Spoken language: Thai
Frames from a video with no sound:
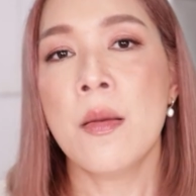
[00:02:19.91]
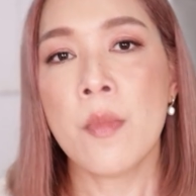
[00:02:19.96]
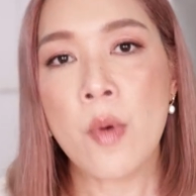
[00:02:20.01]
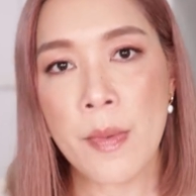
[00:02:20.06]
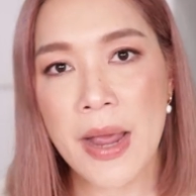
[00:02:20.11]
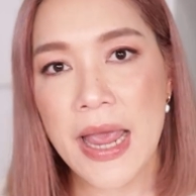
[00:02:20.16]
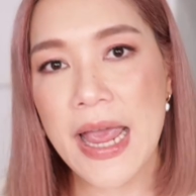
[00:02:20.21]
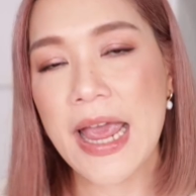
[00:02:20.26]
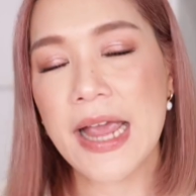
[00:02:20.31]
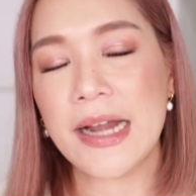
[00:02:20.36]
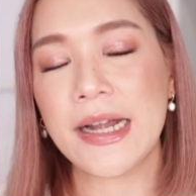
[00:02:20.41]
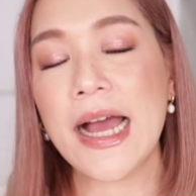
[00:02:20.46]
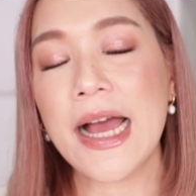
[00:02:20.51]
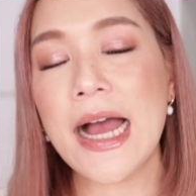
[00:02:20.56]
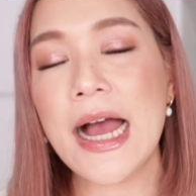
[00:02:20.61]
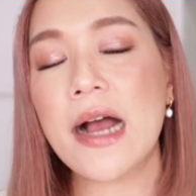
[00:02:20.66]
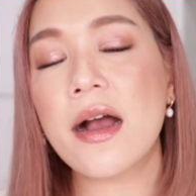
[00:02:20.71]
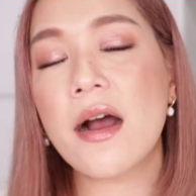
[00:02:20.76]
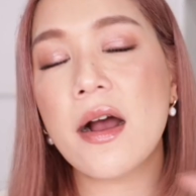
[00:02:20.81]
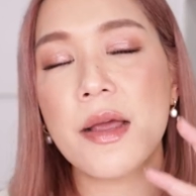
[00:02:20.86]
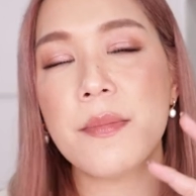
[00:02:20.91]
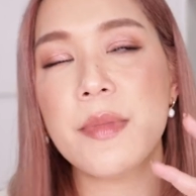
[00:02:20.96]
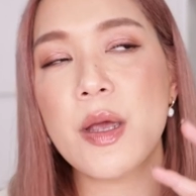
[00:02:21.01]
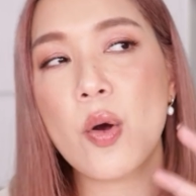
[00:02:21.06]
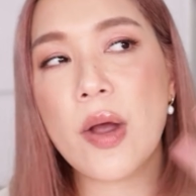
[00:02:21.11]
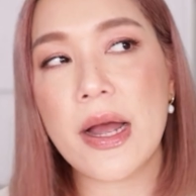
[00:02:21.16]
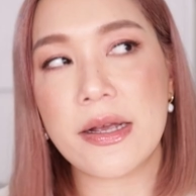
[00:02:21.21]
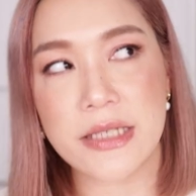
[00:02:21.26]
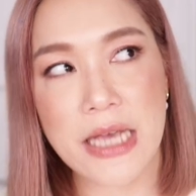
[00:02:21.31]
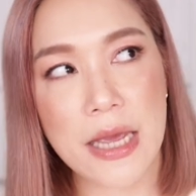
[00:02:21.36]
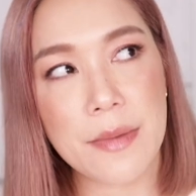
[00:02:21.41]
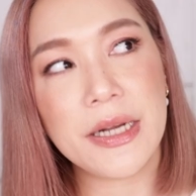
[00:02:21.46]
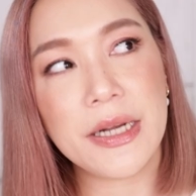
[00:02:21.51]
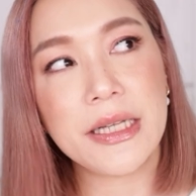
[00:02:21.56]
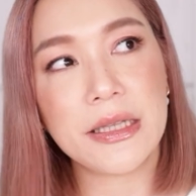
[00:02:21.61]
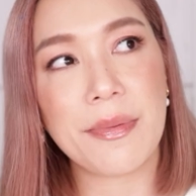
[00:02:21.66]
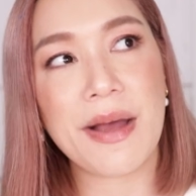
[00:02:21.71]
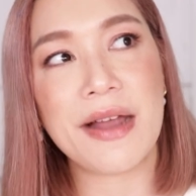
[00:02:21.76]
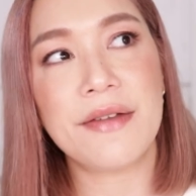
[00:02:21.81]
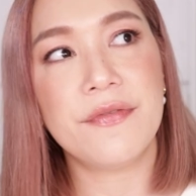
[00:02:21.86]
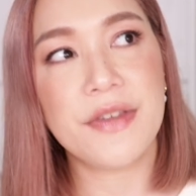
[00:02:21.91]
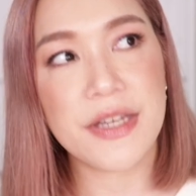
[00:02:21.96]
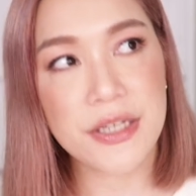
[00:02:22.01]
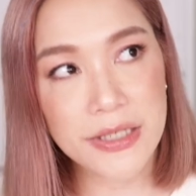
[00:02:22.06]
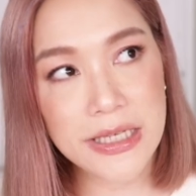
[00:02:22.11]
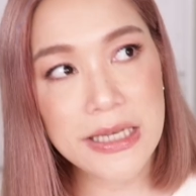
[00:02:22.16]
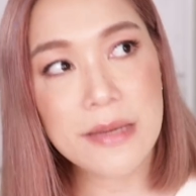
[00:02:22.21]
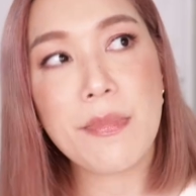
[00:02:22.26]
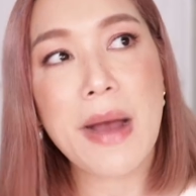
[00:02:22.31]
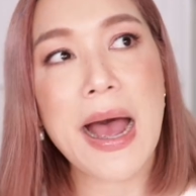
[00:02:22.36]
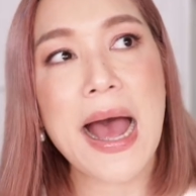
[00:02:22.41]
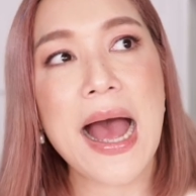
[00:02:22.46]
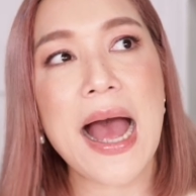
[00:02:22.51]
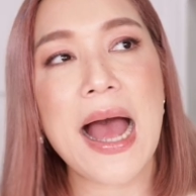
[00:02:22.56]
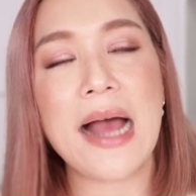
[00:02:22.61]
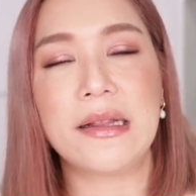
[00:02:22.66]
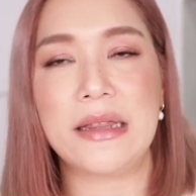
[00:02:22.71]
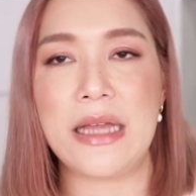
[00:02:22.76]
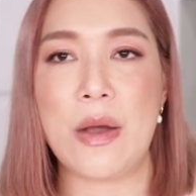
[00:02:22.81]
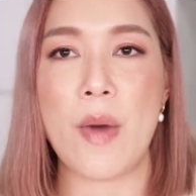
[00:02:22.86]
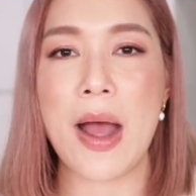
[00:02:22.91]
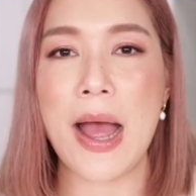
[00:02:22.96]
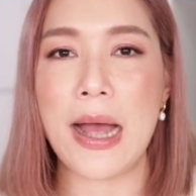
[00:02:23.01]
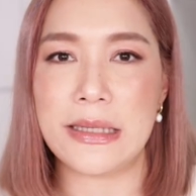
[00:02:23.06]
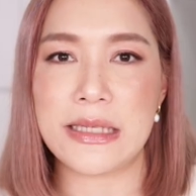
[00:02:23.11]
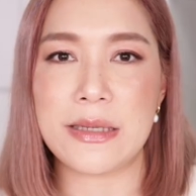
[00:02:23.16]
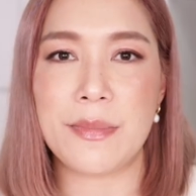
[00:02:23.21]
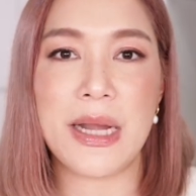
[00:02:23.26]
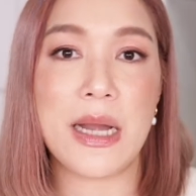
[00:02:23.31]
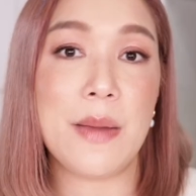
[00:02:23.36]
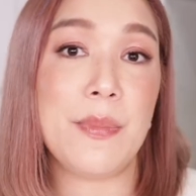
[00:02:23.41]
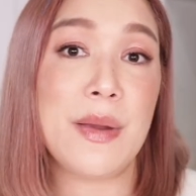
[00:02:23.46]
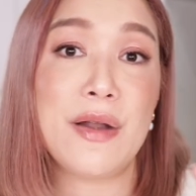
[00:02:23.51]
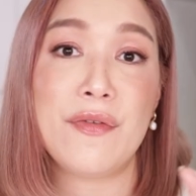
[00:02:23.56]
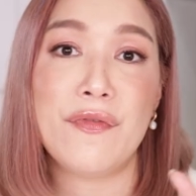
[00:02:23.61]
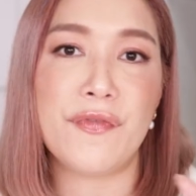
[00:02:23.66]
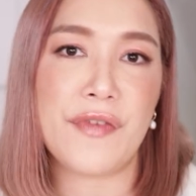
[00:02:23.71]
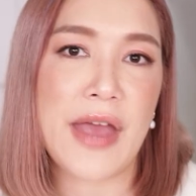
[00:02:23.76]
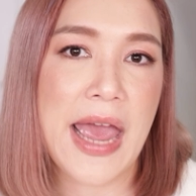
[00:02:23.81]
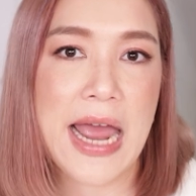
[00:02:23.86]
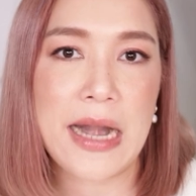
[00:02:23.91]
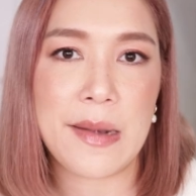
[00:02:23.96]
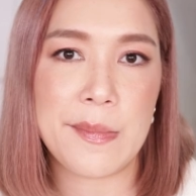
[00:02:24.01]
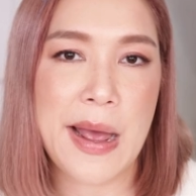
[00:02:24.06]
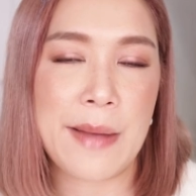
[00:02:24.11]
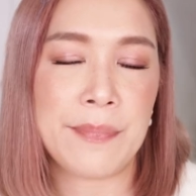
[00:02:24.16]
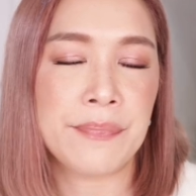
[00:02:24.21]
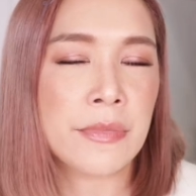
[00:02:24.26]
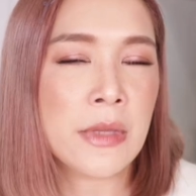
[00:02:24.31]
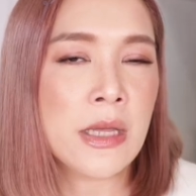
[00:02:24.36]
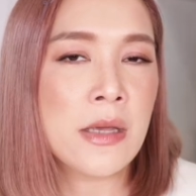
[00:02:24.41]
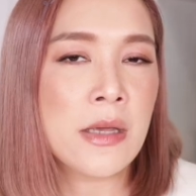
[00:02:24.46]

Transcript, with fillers: มูเมเองนะคะเคยมีโอกาสใช้ผลิตภัณฑ์ Vichy บ้าง แต่ว่าอาจจะไม่ได้เป็นแฟนแบบ